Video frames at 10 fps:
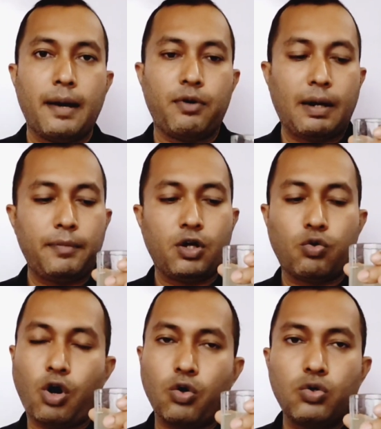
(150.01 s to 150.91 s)
এবং আপনি
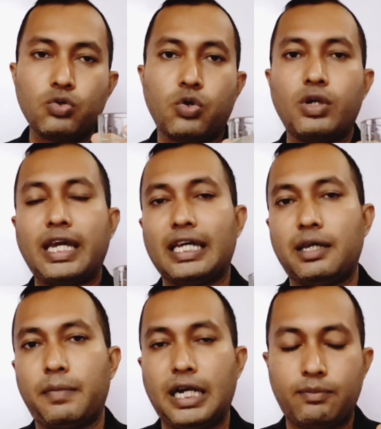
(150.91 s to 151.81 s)
কখন কখন
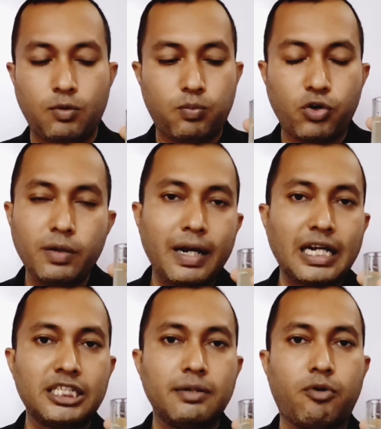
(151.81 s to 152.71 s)
খেতে পারেন এবং
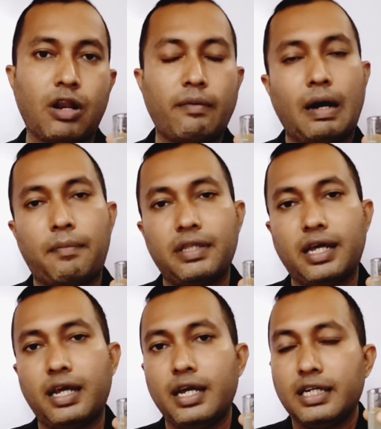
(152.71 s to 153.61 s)
পরিমাণটা যে বললাম আপনাদের